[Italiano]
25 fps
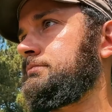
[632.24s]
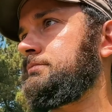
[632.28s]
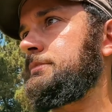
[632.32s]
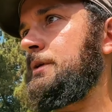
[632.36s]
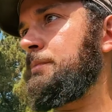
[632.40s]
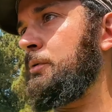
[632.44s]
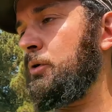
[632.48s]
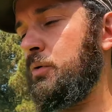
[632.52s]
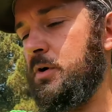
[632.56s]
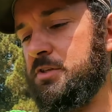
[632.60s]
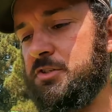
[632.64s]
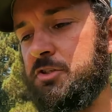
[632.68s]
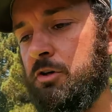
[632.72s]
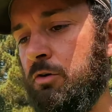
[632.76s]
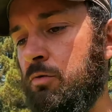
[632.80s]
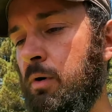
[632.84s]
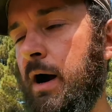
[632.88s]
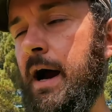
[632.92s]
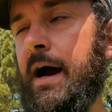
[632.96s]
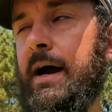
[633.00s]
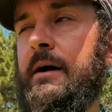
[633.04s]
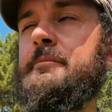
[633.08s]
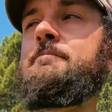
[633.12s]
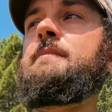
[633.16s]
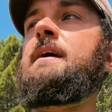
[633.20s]
tipo questo
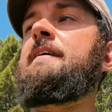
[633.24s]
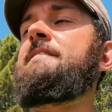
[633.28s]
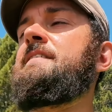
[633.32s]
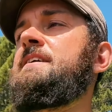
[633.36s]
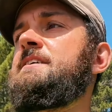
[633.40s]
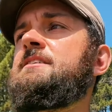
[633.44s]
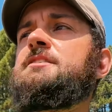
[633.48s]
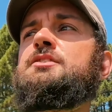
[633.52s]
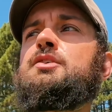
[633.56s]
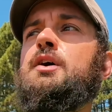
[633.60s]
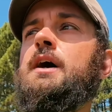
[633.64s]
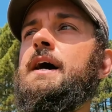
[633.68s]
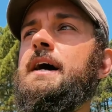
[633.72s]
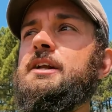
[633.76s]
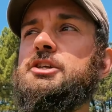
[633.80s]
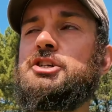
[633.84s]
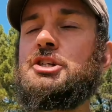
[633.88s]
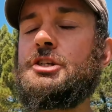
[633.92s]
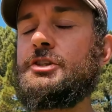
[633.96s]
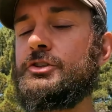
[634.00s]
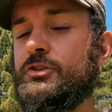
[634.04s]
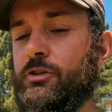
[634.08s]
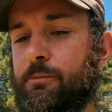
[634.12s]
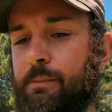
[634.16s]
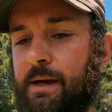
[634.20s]
qua mi ha visto a
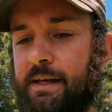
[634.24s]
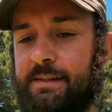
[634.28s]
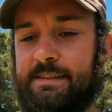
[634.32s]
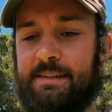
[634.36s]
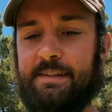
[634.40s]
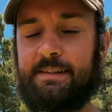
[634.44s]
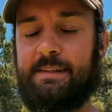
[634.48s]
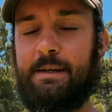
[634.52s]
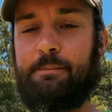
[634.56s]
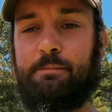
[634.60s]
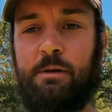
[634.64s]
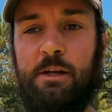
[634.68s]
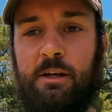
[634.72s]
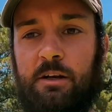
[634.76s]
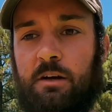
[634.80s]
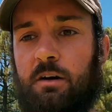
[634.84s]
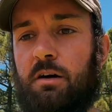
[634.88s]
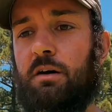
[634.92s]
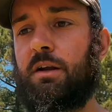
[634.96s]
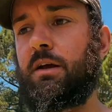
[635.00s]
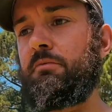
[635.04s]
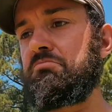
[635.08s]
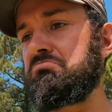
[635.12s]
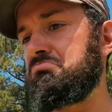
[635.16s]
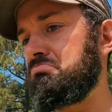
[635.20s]
100 metri da
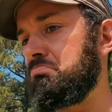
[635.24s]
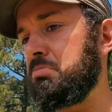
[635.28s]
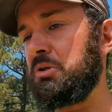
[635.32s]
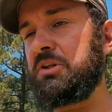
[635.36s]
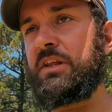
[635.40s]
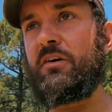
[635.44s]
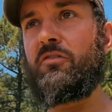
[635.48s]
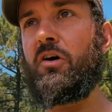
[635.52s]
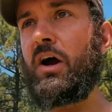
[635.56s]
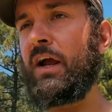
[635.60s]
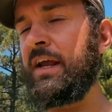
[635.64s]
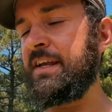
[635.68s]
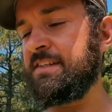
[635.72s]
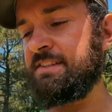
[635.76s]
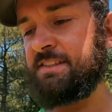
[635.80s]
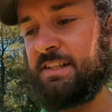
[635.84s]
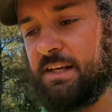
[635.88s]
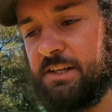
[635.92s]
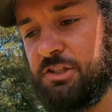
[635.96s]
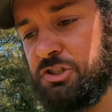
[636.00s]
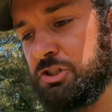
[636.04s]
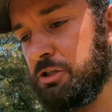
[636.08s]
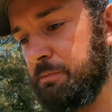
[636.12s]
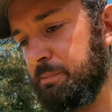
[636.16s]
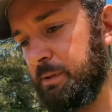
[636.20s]
Billone potevo anche essere
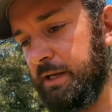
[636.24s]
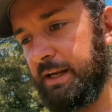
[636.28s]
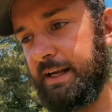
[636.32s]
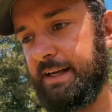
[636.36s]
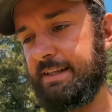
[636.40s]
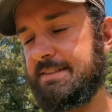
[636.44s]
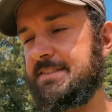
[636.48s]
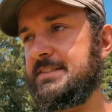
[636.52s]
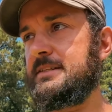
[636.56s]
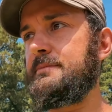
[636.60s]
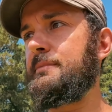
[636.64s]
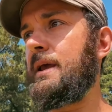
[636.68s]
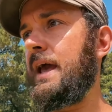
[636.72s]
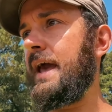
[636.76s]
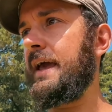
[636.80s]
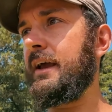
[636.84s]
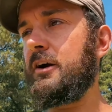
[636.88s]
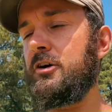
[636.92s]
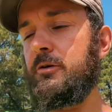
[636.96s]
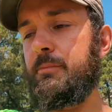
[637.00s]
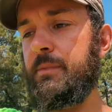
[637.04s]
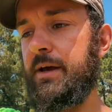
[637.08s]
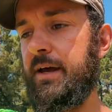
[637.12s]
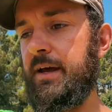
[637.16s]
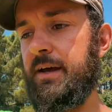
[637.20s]
in giro per i cazzi miei
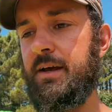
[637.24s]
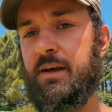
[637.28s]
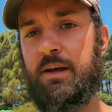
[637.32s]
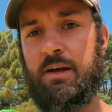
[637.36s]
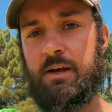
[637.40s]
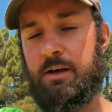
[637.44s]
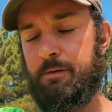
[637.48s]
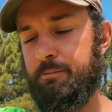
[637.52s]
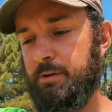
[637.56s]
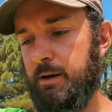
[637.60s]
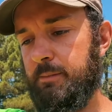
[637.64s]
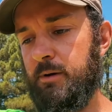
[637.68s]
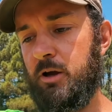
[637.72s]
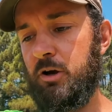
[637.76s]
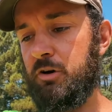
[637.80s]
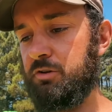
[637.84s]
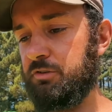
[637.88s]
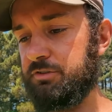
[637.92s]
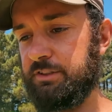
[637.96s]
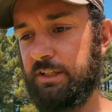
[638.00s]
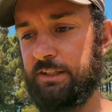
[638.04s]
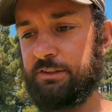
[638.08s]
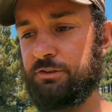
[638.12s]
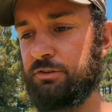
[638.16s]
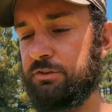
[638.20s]
come prima ho
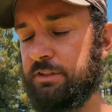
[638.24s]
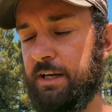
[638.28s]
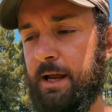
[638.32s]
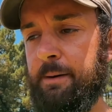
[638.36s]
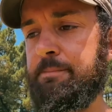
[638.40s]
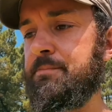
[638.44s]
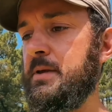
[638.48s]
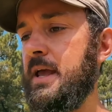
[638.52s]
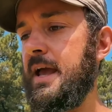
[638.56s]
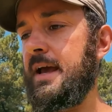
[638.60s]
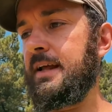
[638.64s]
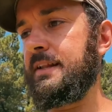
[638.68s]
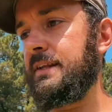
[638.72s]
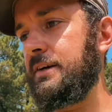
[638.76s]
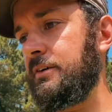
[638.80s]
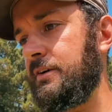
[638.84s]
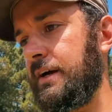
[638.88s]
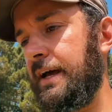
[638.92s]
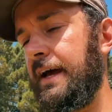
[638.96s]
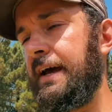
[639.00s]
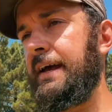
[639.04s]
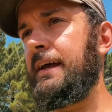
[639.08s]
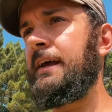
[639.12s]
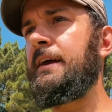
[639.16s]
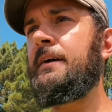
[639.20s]
incontrato tre a piedi,
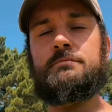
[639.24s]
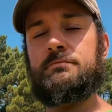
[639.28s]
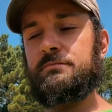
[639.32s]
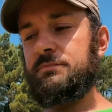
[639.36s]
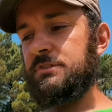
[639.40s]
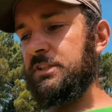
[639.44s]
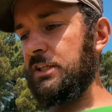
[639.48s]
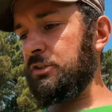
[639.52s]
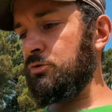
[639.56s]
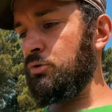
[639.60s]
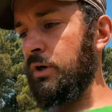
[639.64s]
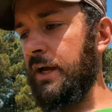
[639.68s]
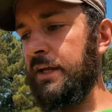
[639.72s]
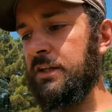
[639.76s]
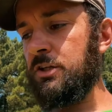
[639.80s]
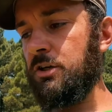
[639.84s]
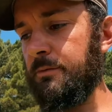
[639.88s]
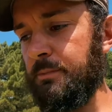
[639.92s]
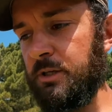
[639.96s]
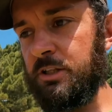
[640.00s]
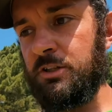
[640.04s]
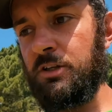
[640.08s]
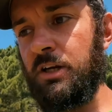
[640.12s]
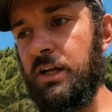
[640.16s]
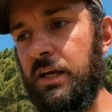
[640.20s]
ok? Sei tu che hai
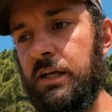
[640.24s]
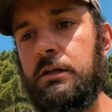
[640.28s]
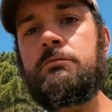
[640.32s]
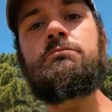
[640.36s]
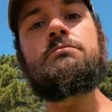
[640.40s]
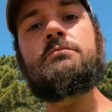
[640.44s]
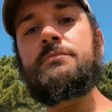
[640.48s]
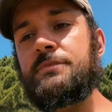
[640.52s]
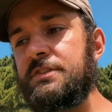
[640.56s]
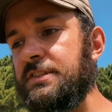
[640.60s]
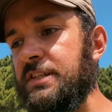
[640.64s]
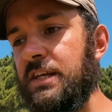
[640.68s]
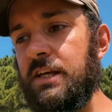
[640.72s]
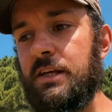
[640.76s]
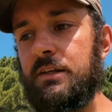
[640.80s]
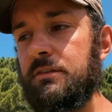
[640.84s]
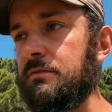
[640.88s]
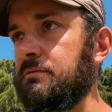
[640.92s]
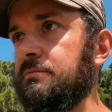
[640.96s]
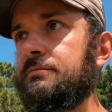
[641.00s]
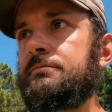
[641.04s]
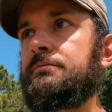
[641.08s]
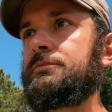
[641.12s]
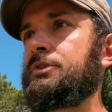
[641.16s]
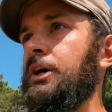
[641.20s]
dormito lì? Sì,
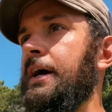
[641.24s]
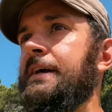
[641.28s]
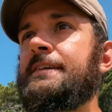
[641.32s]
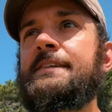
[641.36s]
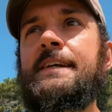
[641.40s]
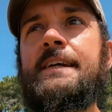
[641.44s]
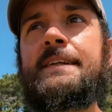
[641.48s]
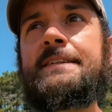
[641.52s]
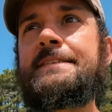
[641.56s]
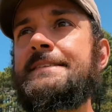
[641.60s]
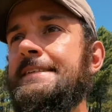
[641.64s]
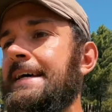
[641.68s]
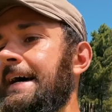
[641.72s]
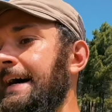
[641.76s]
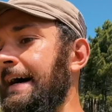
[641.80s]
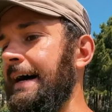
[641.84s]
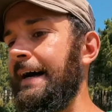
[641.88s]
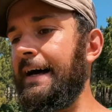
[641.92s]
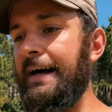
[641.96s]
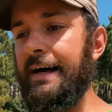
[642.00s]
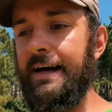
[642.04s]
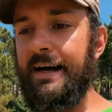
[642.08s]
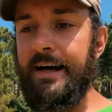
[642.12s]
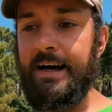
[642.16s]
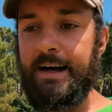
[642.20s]
cioè
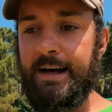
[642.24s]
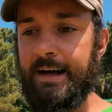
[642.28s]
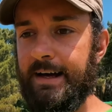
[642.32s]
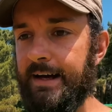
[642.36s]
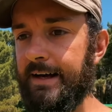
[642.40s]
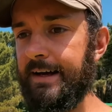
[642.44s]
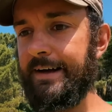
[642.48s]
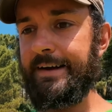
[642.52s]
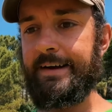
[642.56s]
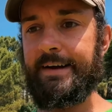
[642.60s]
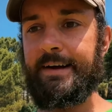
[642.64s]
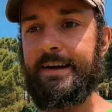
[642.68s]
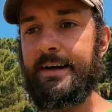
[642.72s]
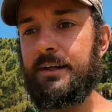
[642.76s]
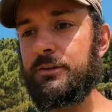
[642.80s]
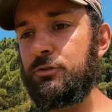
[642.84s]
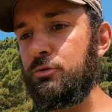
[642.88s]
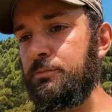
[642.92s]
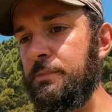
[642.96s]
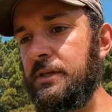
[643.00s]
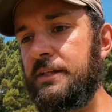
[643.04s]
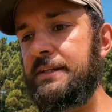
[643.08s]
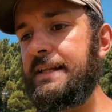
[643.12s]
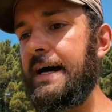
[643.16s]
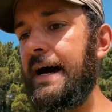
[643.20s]
senza
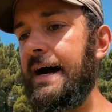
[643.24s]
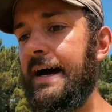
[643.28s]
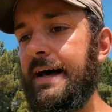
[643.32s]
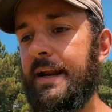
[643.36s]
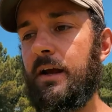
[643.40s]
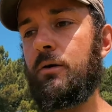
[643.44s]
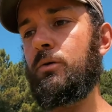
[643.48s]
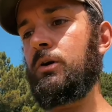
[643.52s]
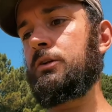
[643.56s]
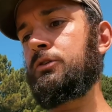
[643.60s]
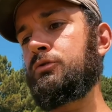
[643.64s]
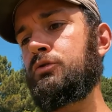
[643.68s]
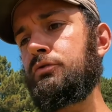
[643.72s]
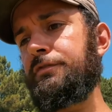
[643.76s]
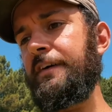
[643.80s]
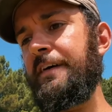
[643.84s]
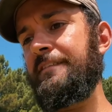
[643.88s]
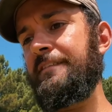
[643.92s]
dubitare, quando tu fai